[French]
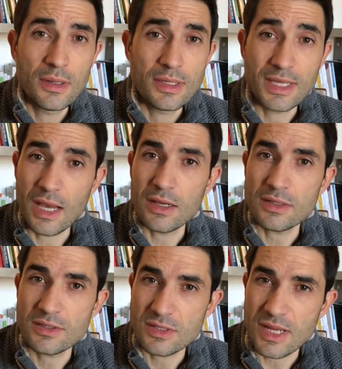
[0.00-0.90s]
Car
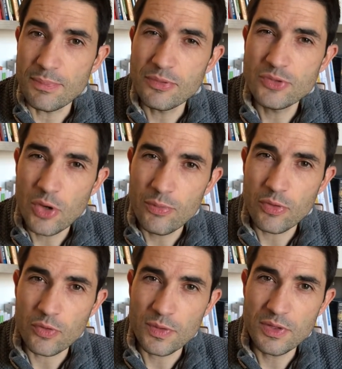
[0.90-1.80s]
ce sera plus dur pour
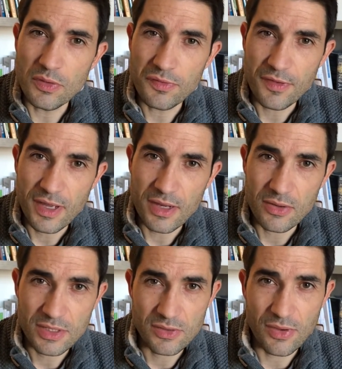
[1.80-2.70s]
lui de le faire alors
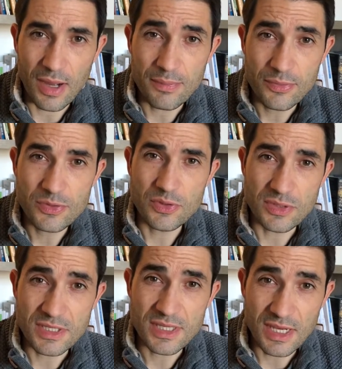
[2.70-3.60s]
qu'il y aura plus de
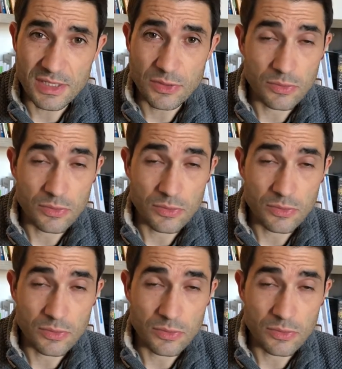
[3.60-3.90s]
distractions.